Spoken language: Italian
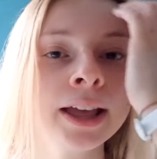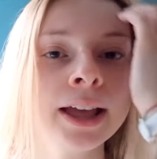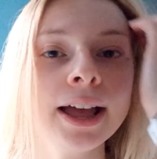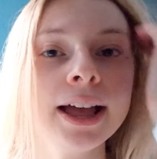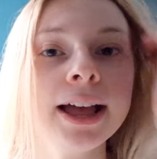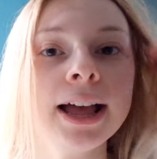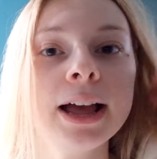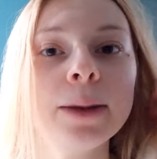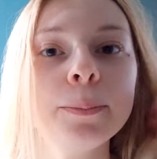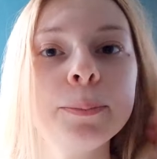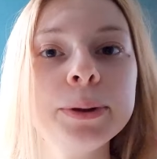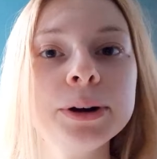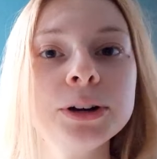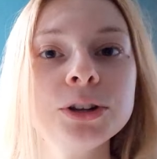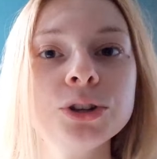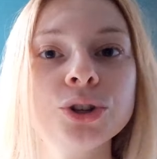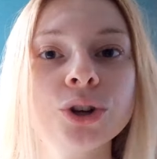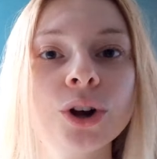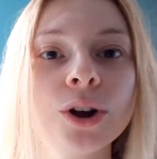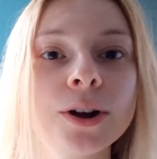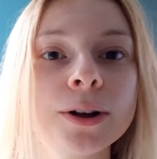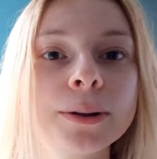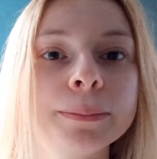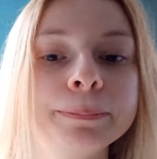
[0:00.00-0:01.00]
Eh,
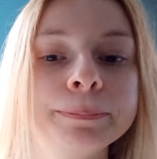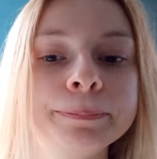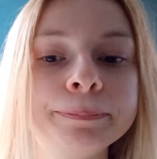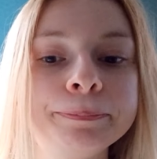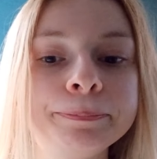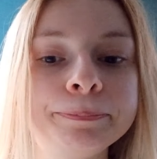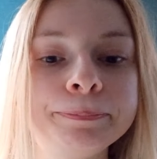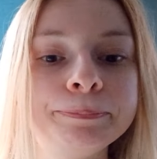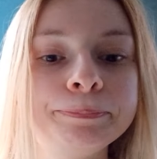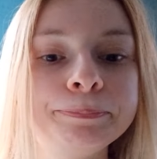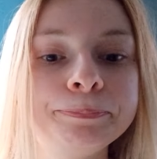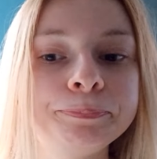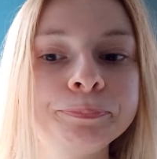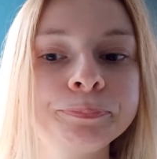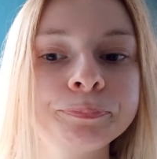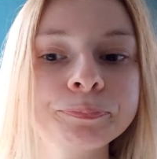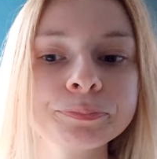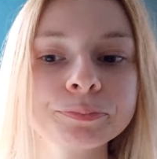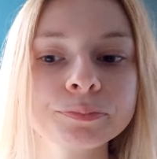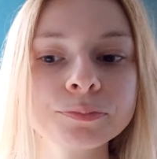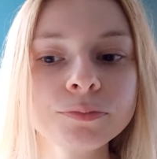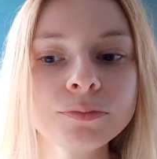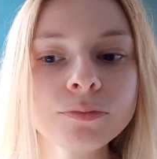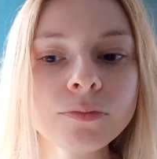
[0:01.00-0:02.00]
perciò... Mh, mm,
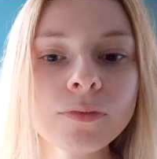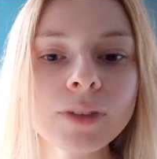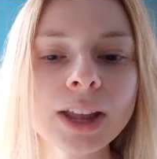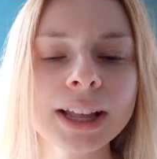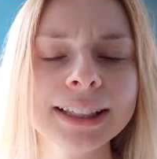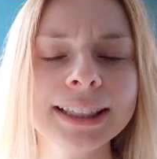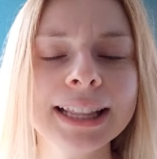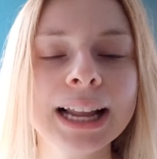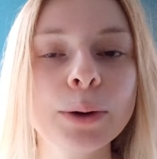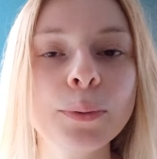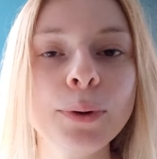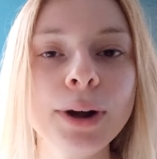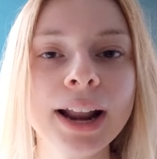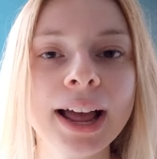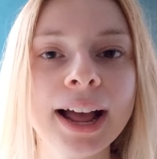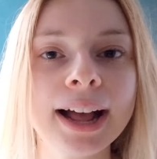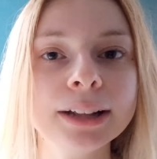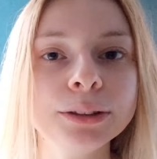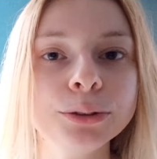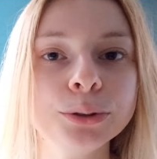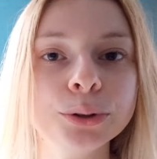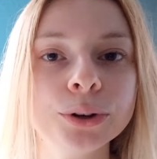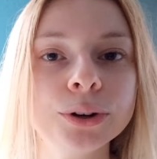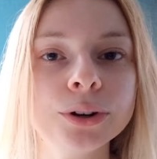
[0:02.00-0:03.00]
da un
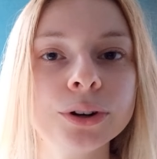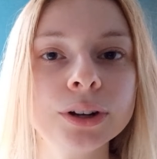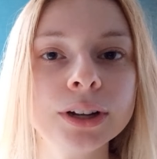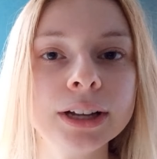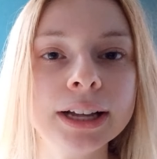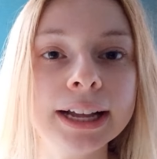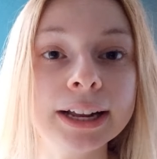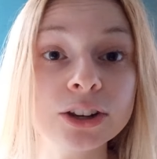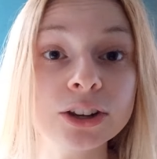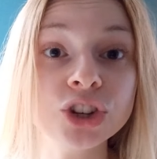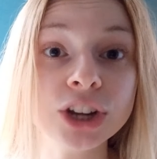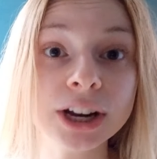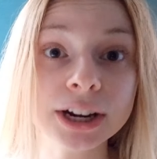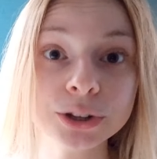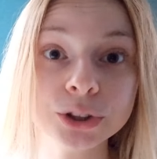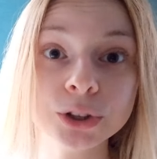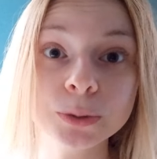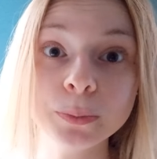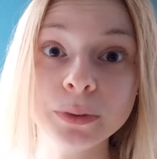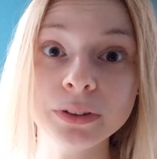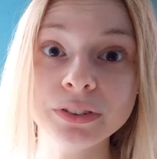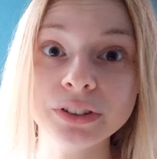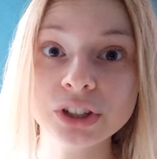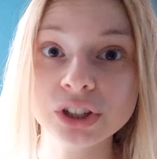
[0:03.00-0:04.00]
lato eh,
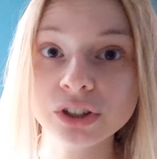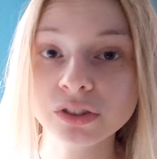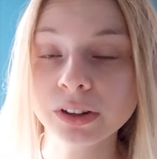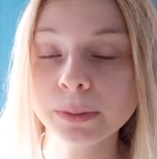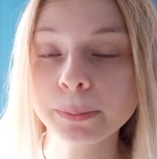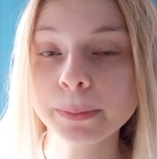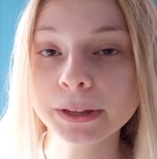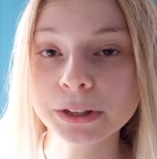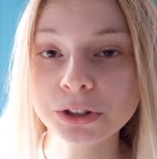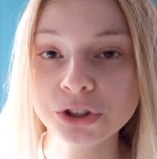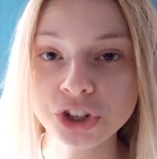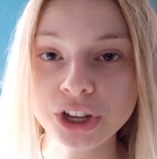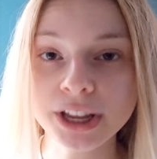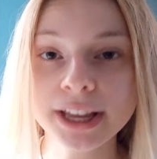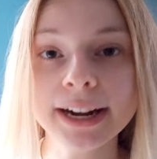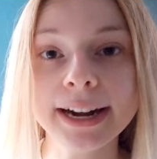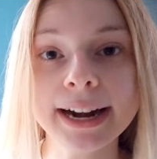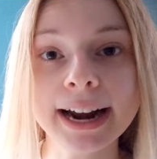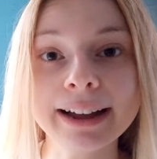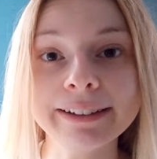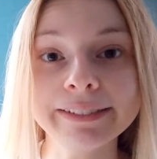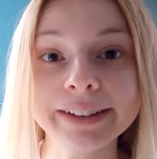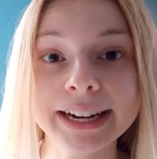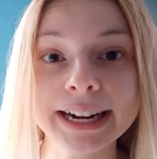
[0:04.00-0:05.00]
certo mi faceva piacere
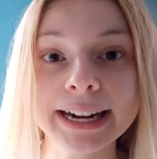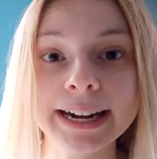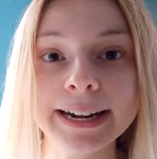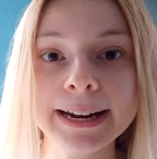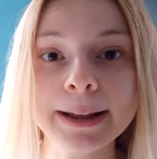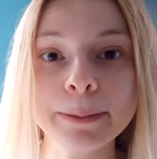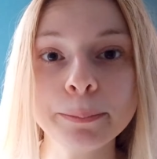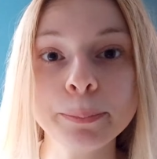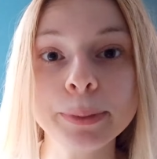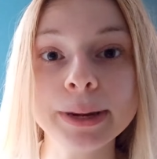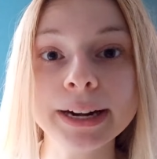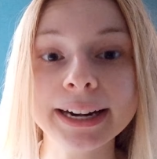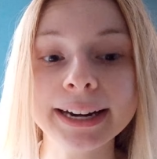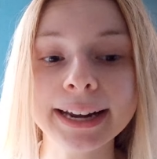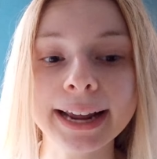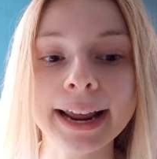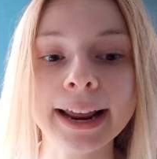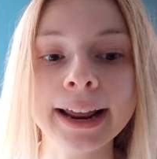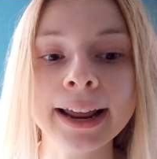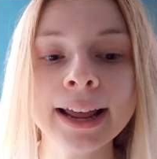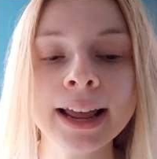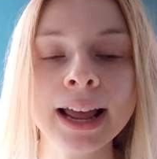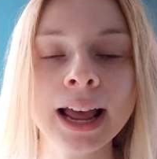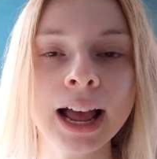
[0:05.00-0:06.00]
avere Liam
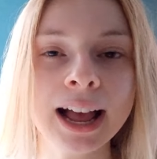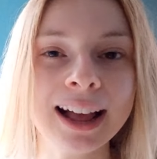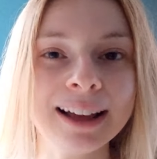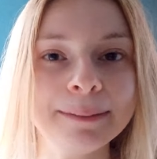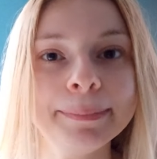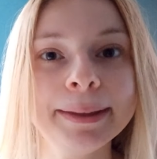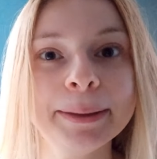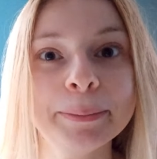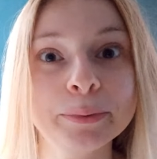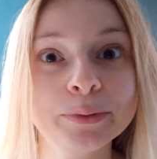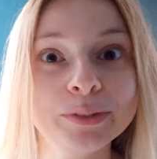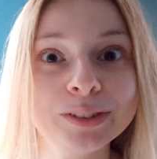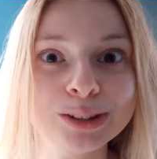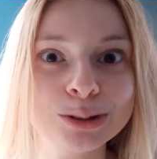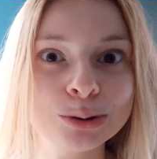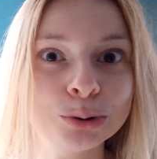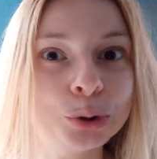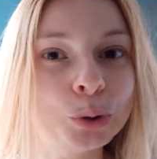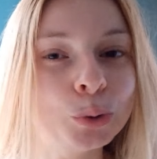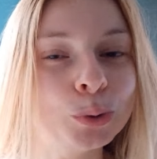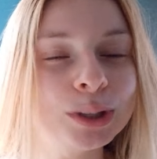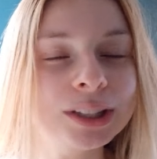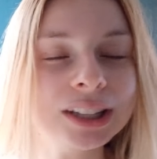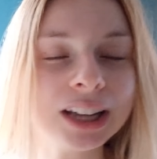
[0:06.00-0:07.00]
perché abbiamo
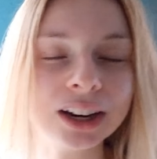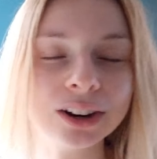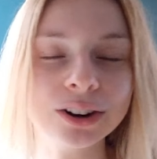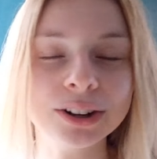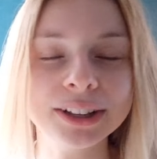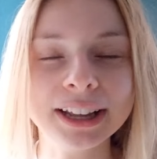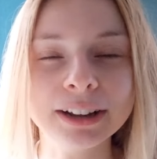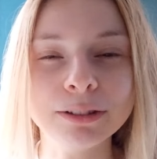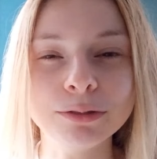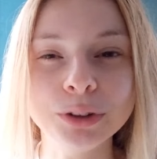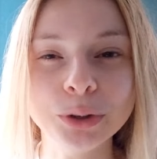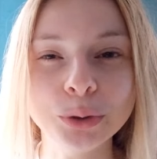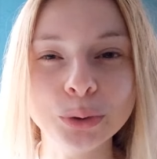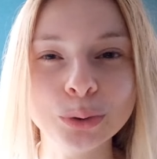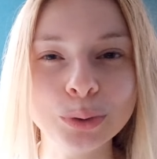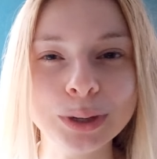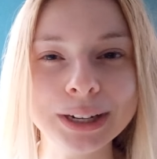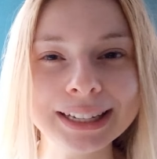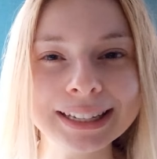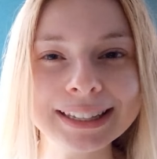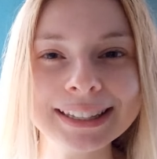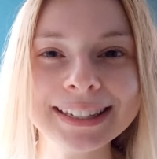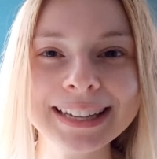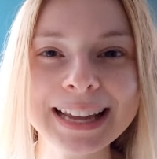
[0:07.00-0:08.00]
vissuto un sacco di avventure
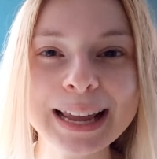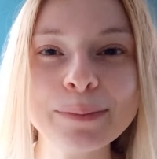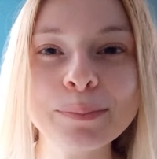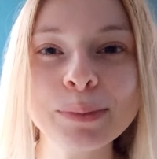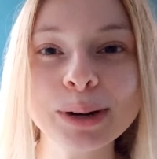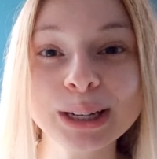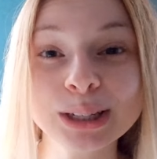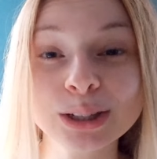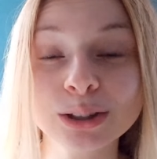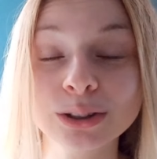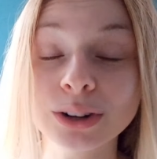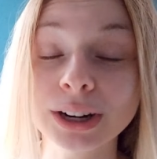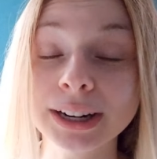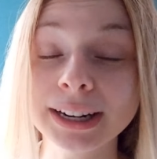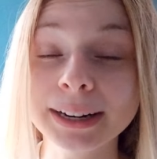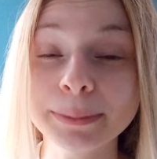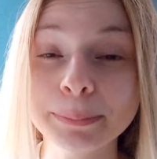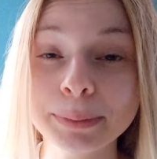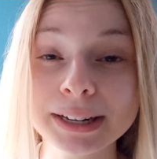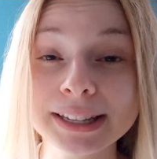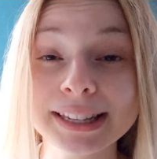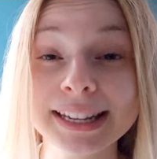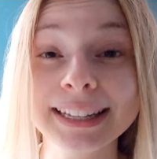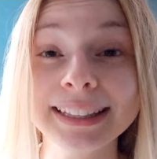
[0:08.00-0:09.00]
insieme che sono anche
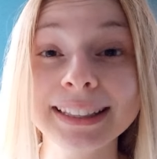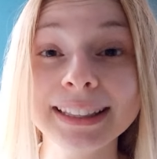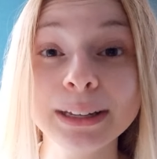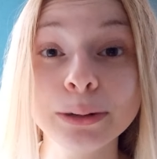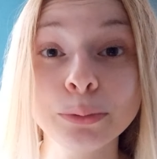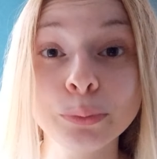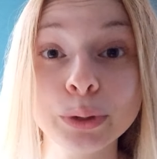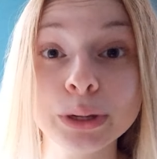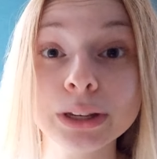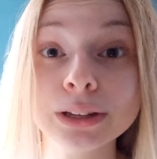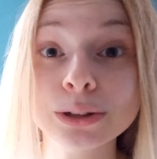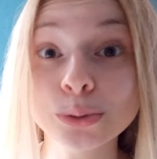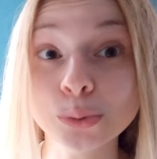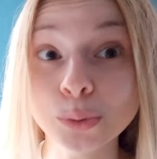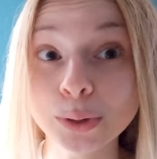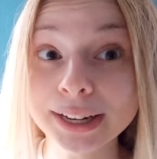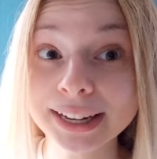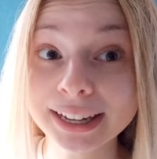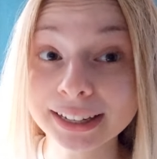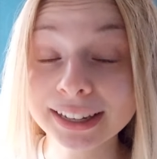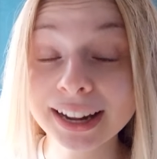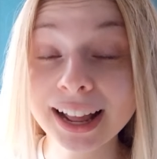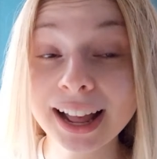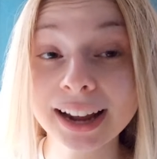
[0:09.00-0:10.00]
presenti qui sul
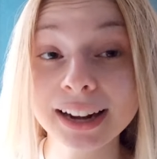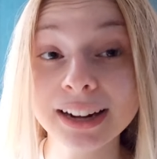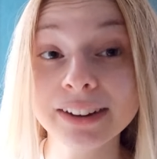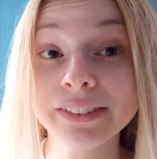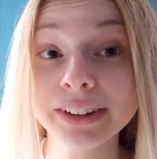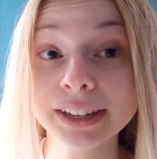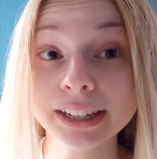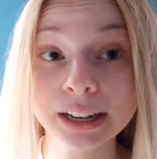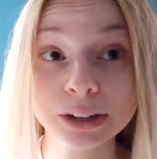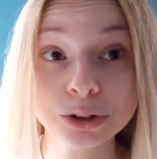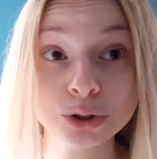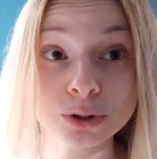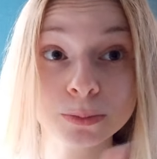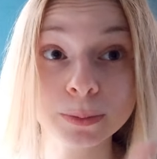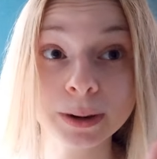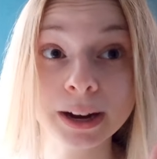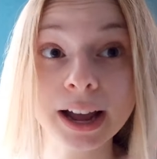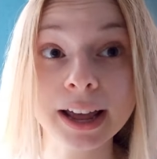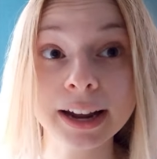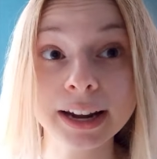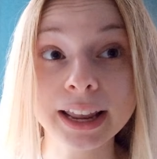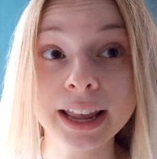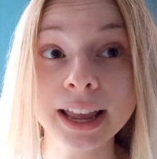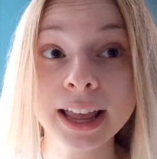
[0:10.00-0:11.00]
canale, ve ne lascio
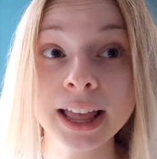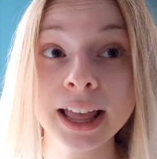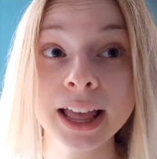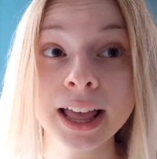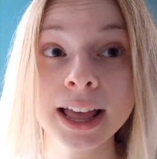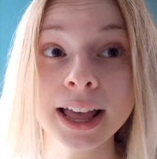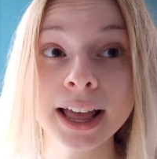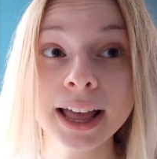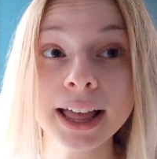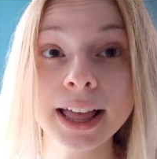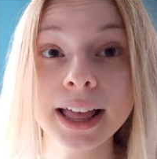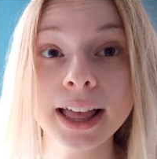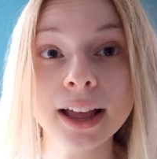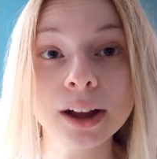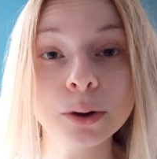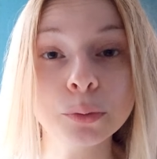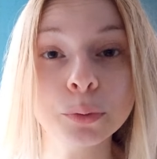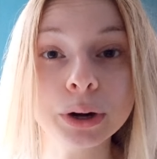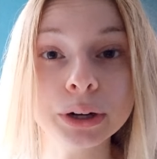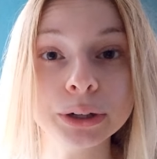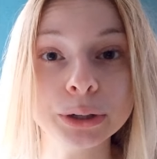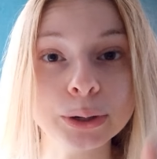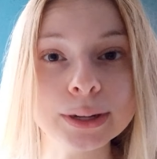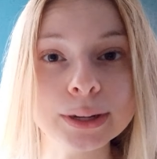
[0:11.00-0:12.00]
magari eh,
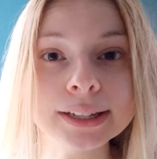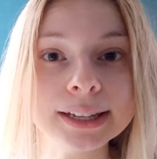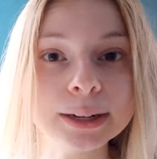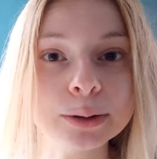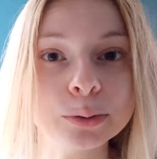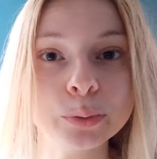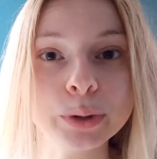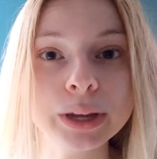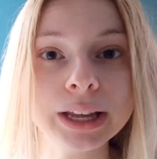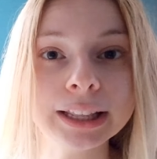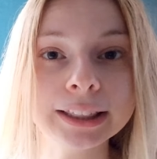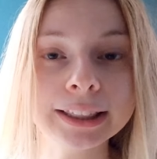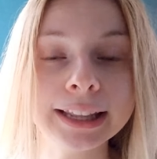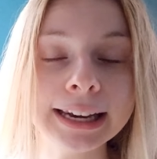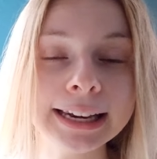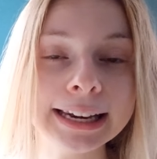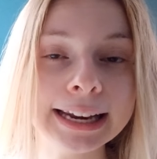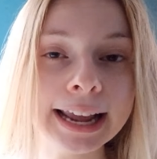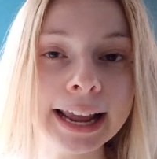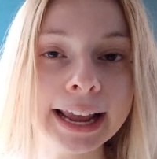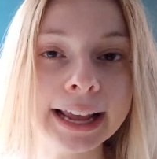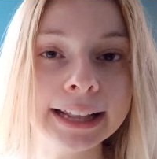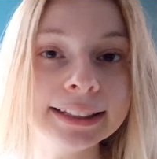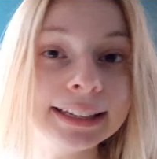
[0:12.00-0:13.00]
qualcosa qui
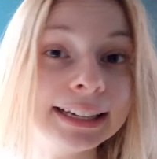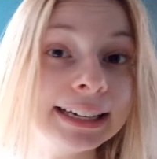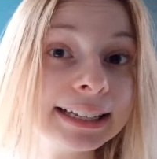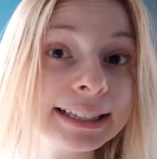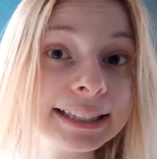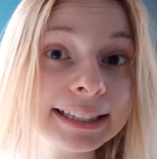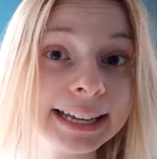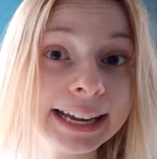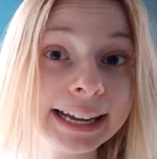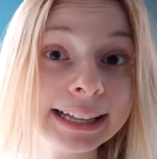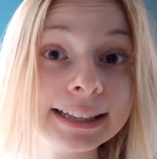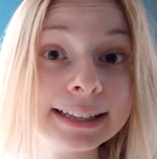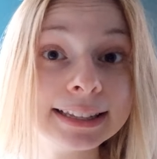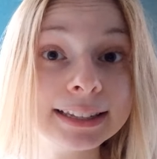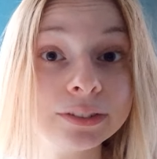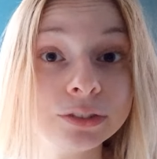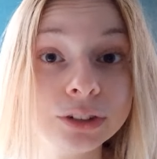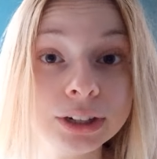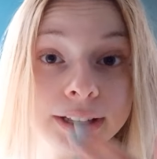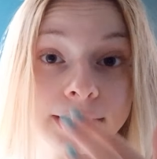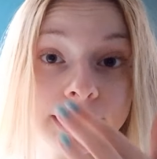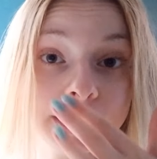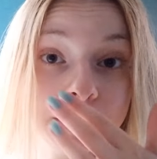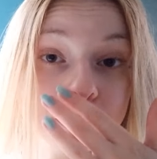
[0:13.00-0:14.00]
nelle, nelle, schede se
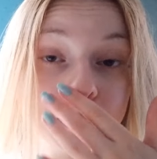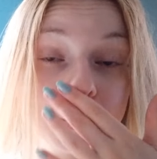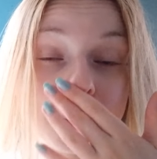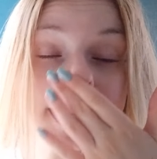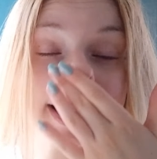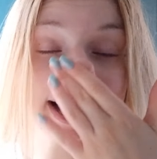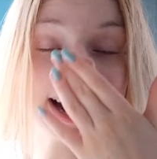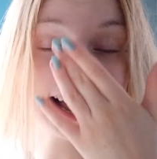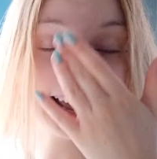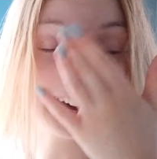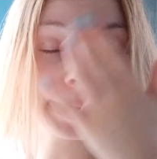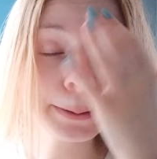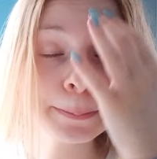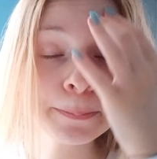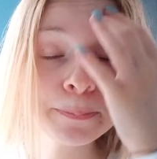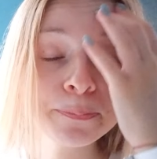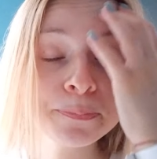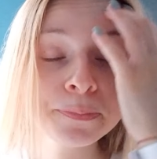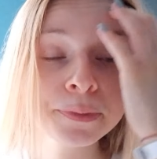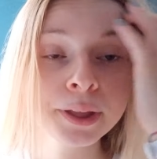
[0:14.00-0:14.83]
volete recuperare